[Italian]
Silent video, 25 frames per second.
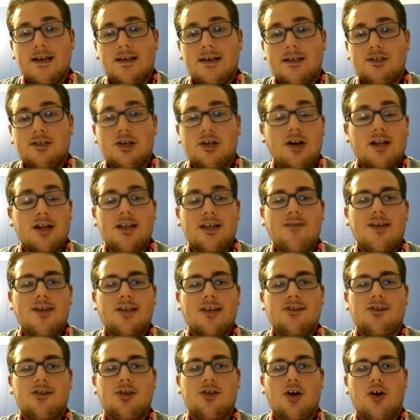C'è una
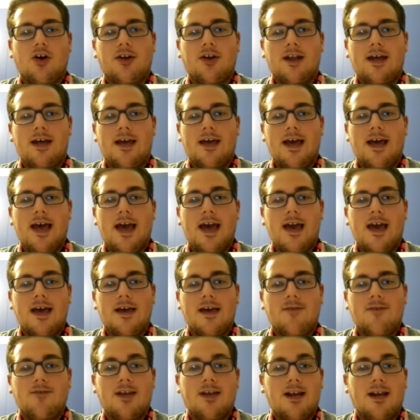deviazione
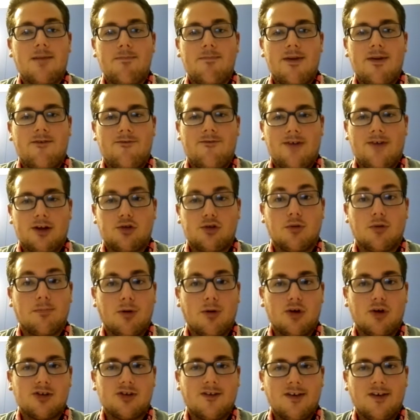e viene beffato
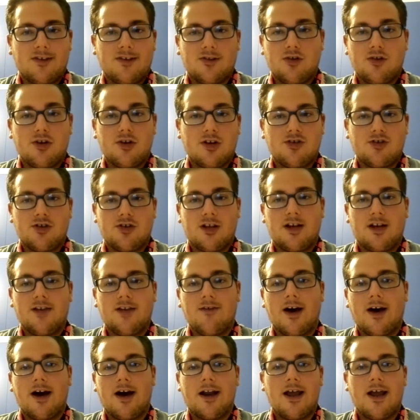Posaves, non riesce ad
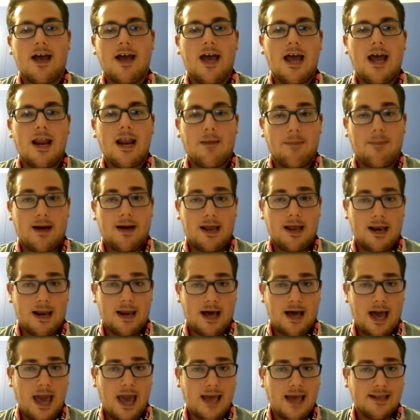arrivare e la
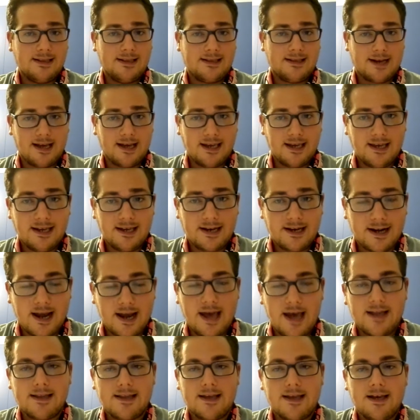palla entra in
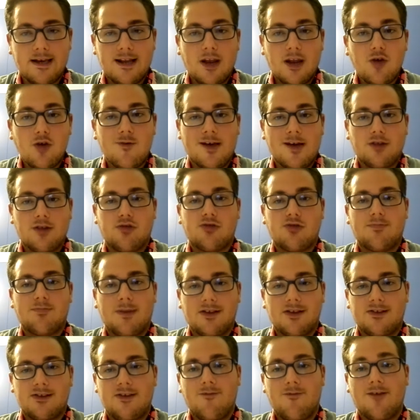rete. La Juventus
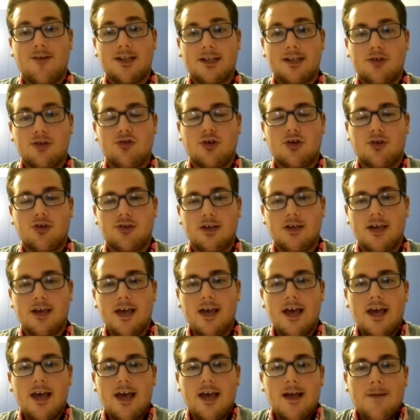passa in vantaggio così.
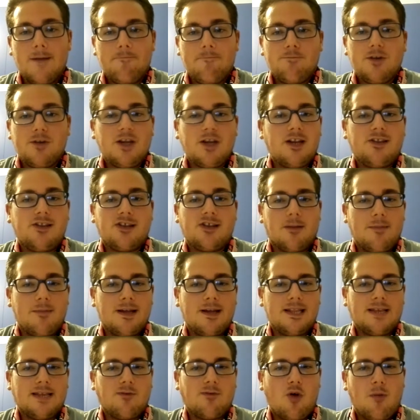
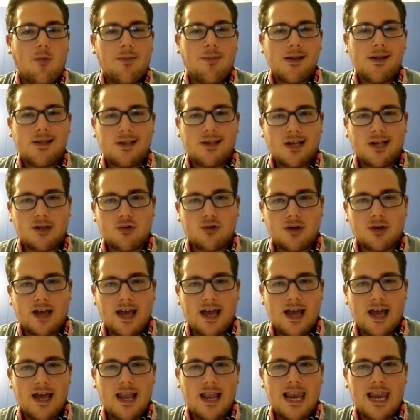Inizialmente avevo pensato
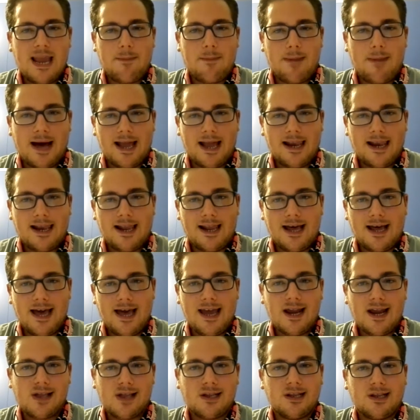che la palla
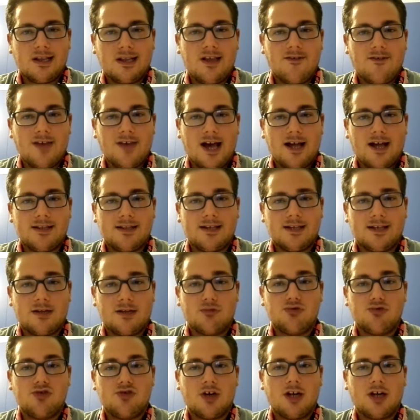era stata deviata da
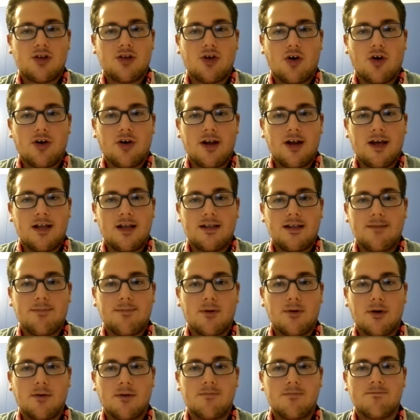un giocatore
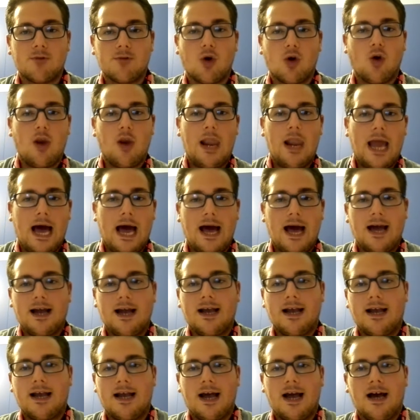tipo con
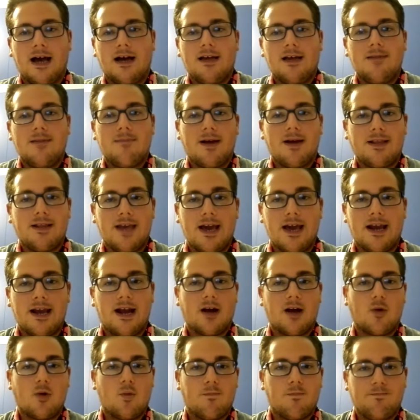l'anca, in
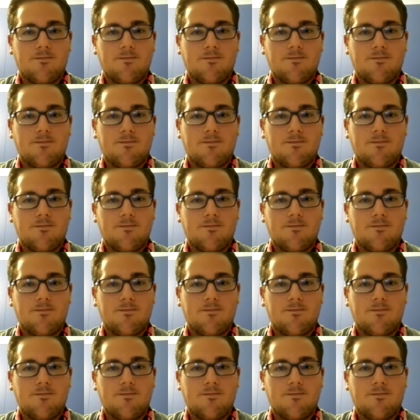maniera